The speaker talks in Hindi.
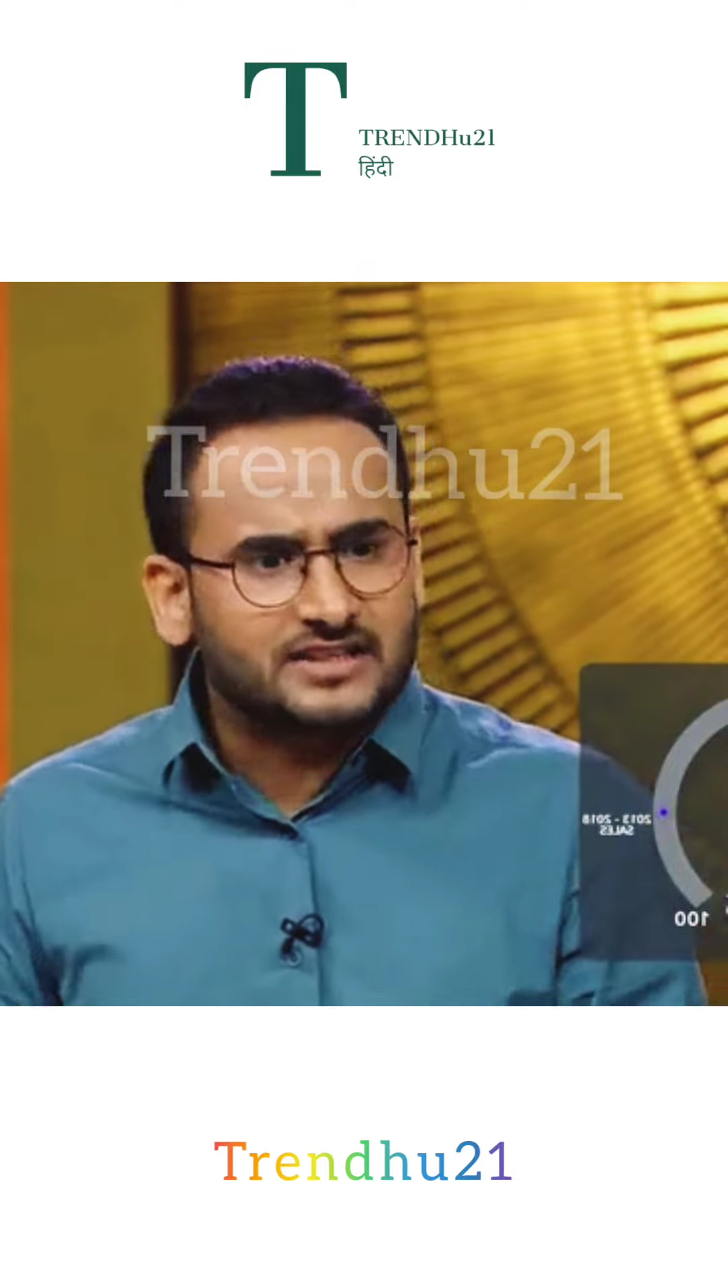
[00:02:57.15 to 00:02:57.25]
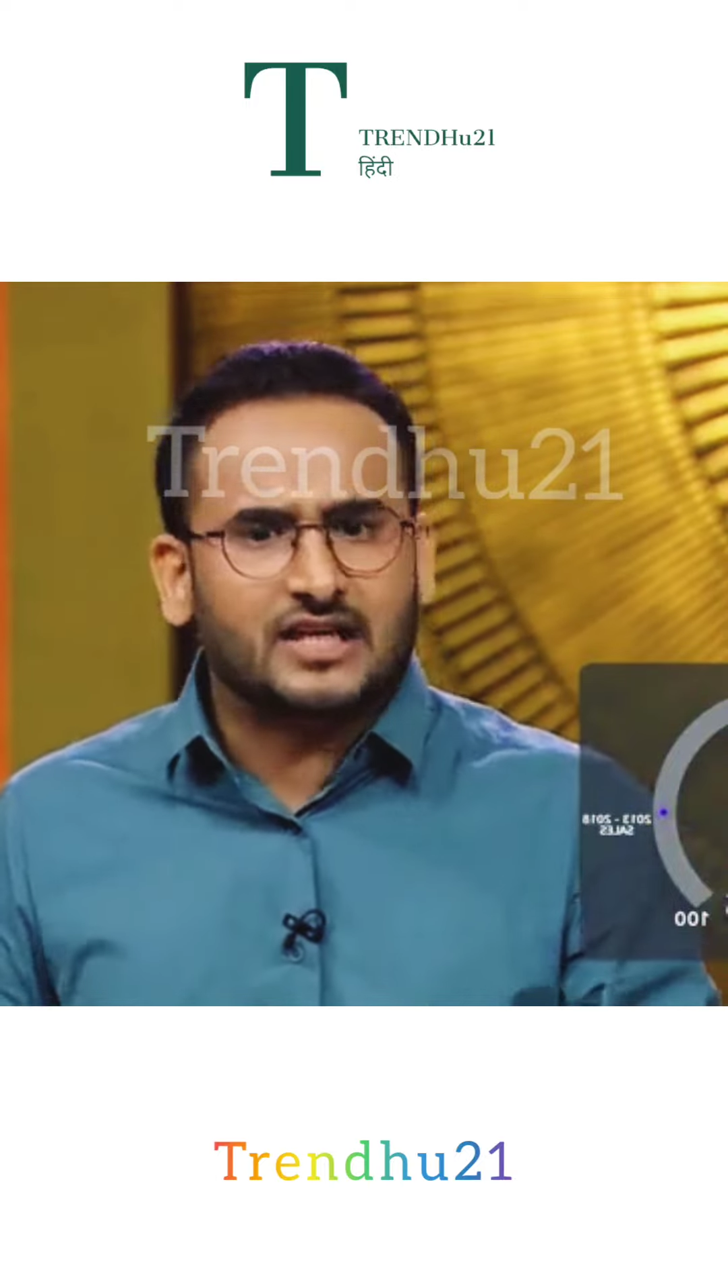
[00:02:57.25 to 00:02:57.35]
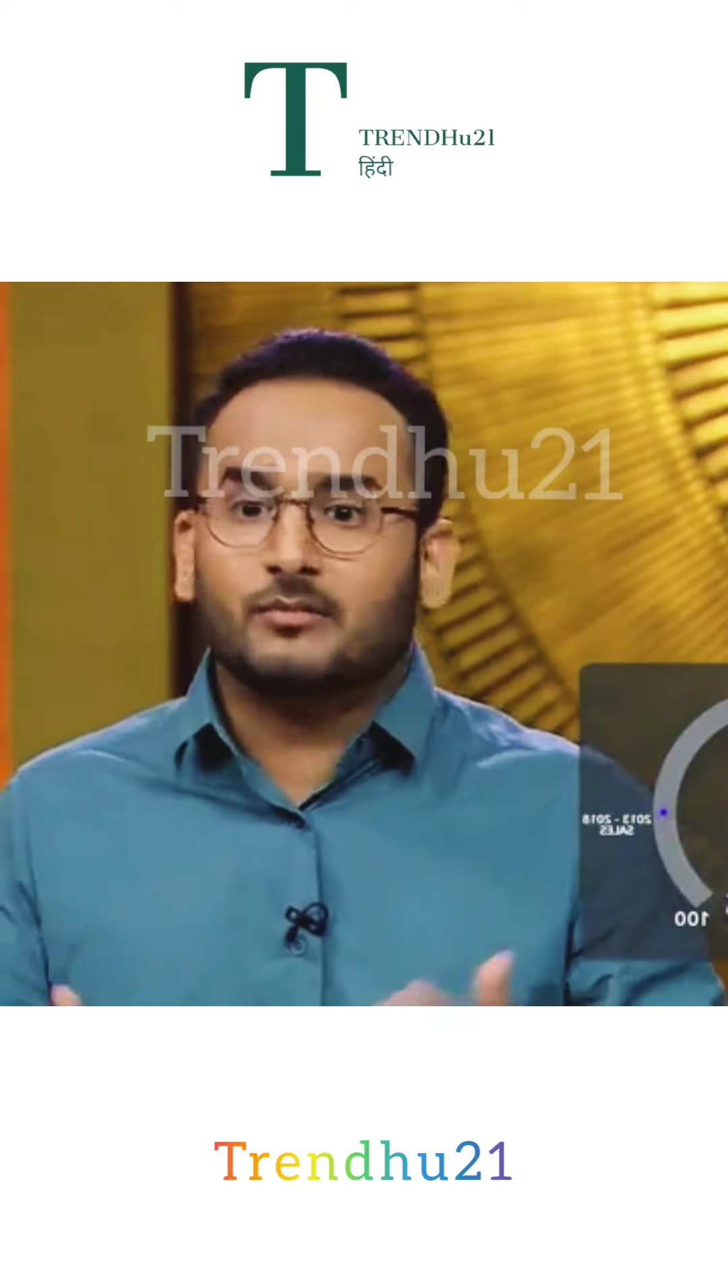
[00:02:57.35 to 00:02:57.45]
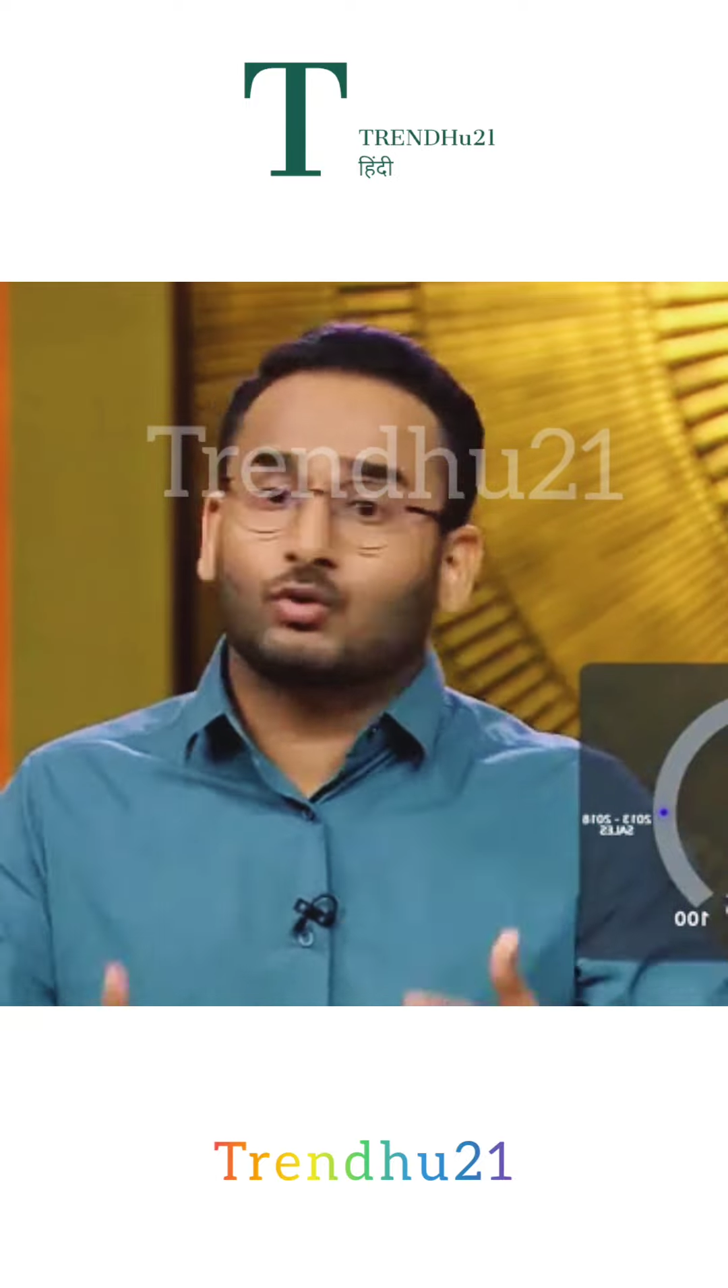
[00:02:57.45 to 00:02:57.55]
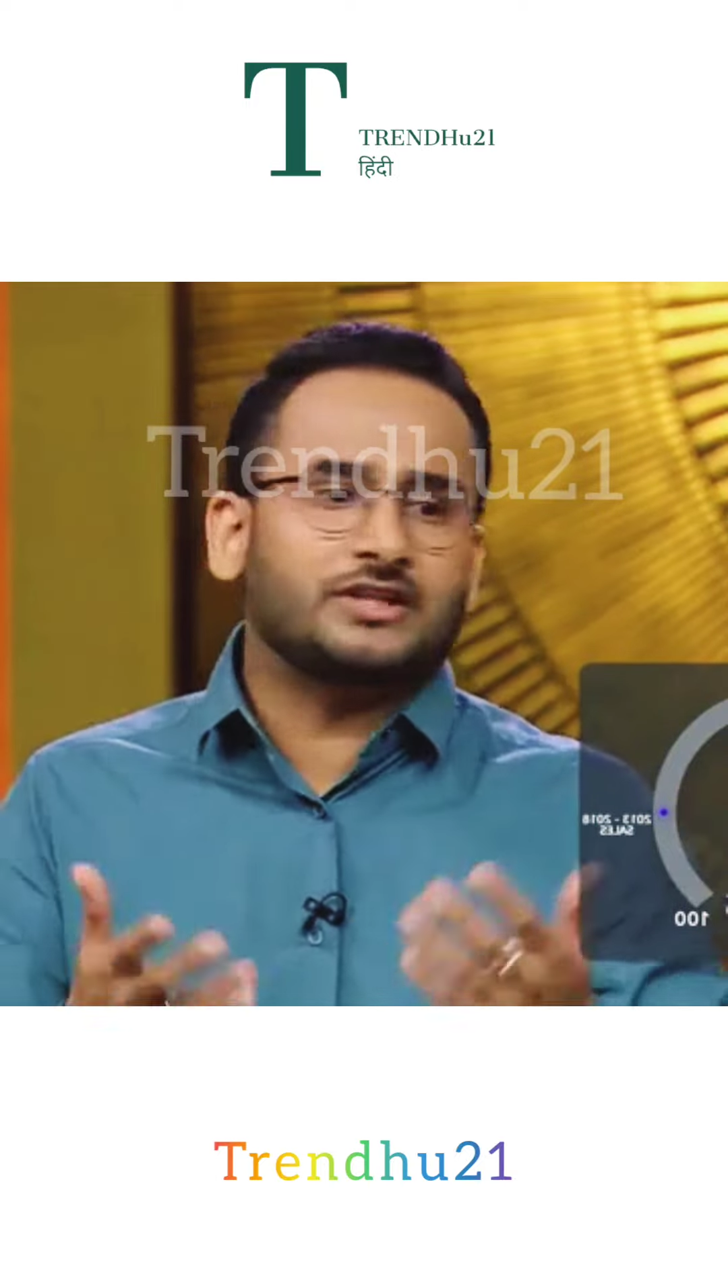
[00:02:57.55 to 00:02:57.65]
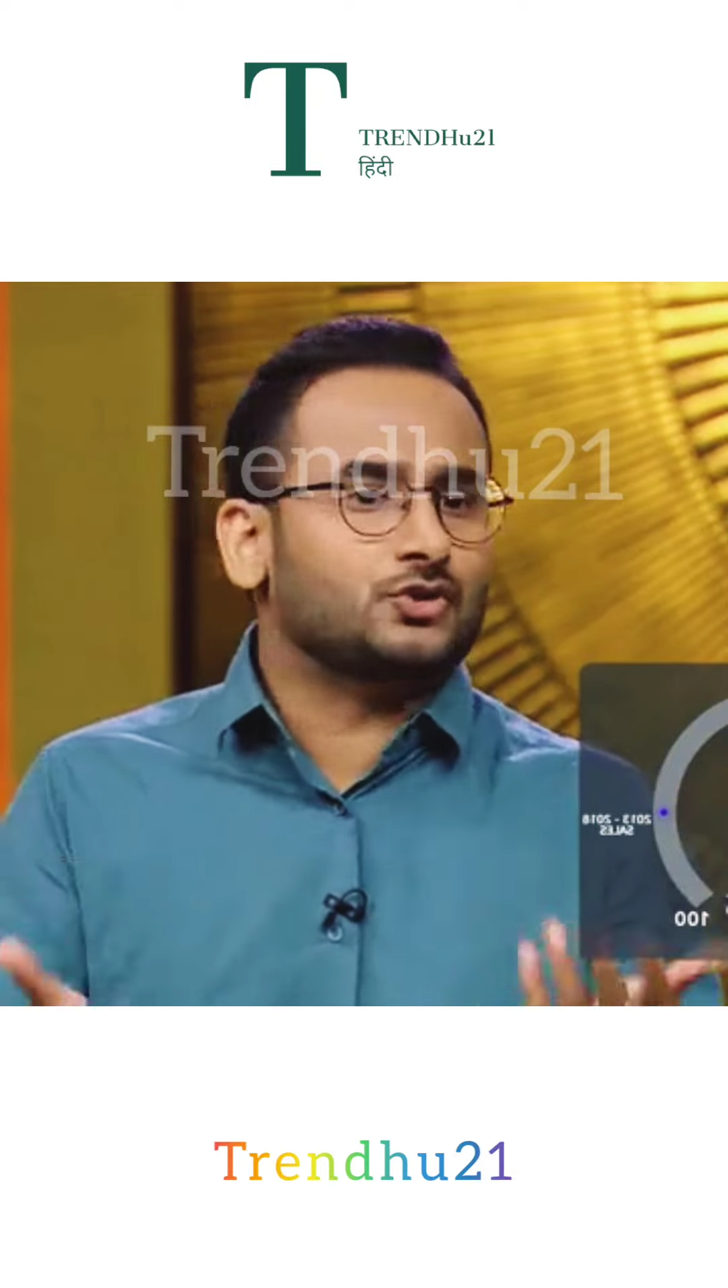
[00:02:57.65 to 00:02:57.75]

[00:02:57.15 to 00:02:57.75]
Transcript: की तारीख में दो तीन